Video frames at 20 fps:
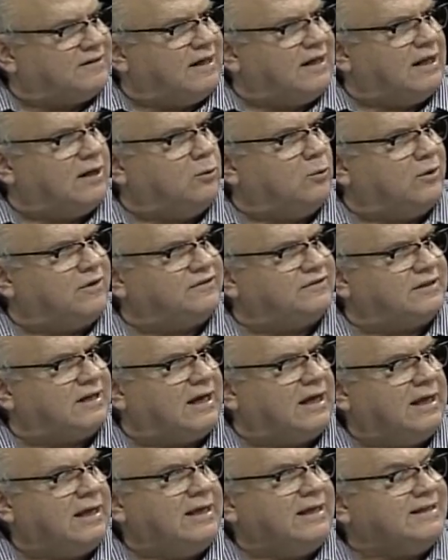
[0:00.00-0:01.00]
a la
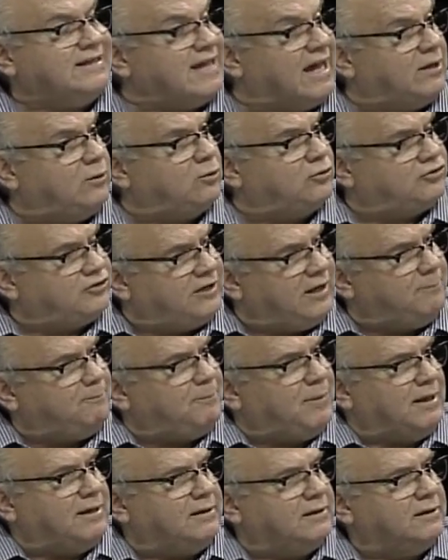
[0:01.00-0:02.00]
nuestra ya no
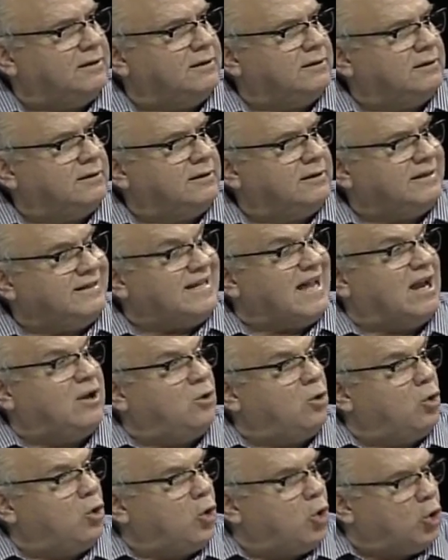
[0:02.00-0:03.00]
sepan, ya
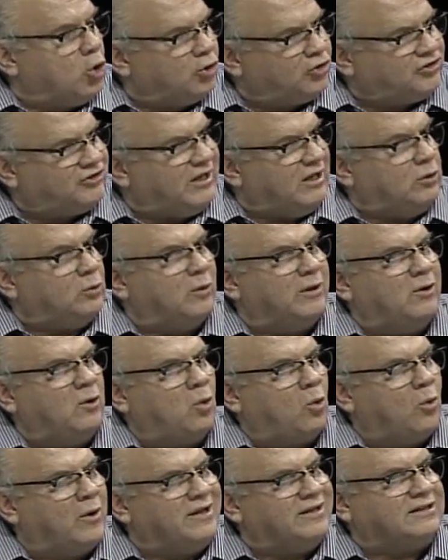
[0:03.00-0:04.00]
no gocen, no
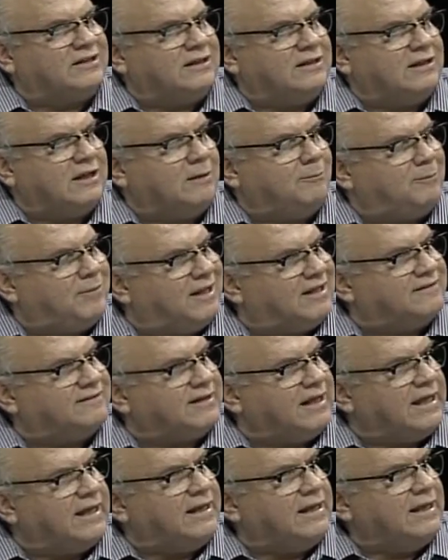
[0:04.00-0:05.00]
encuentren el
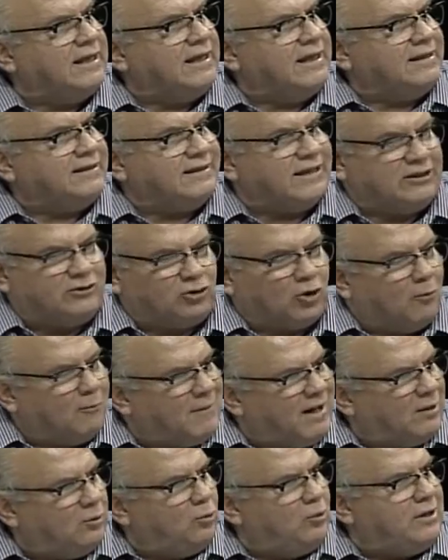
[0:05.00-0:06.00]
placer de
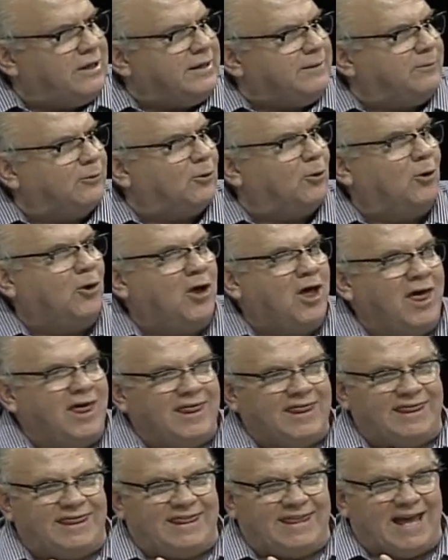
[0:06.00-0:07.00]
tomar un libro,
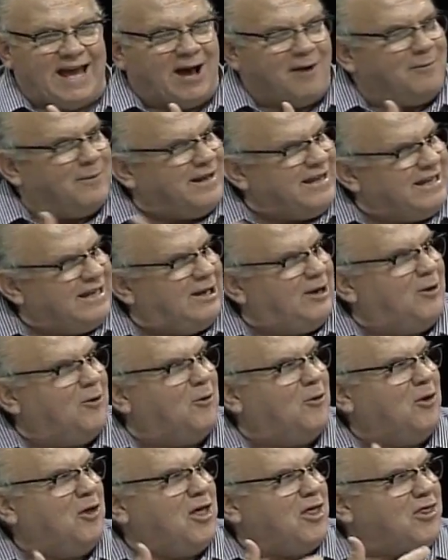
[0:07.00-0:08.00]
de
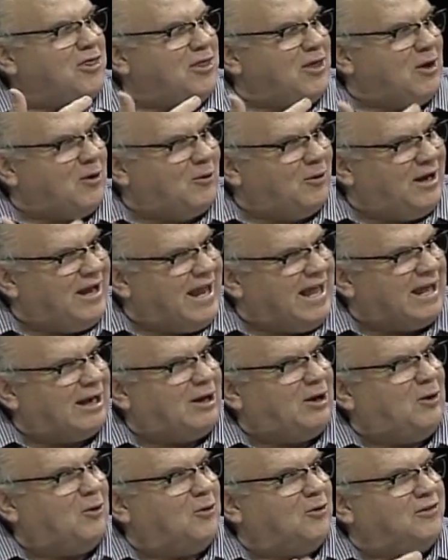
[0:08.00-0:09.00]
abrirlo, de
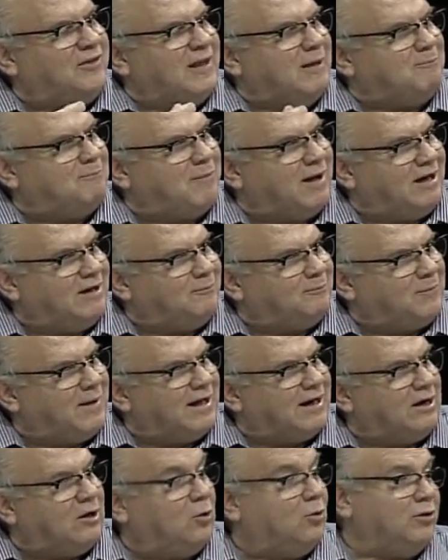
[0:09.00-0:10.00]
olerlo, de
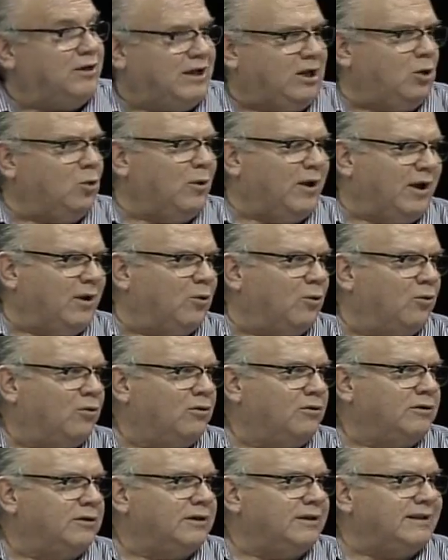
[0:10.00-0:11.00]
palparlo y luego
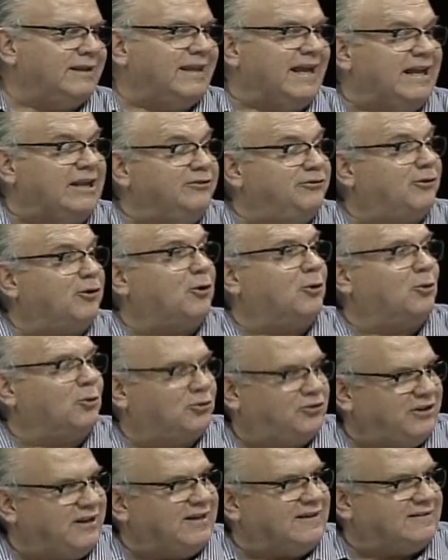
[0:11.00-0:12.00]
de
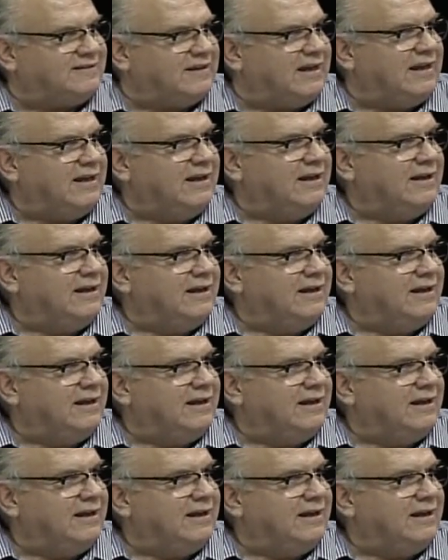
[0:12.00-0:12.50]
introducirse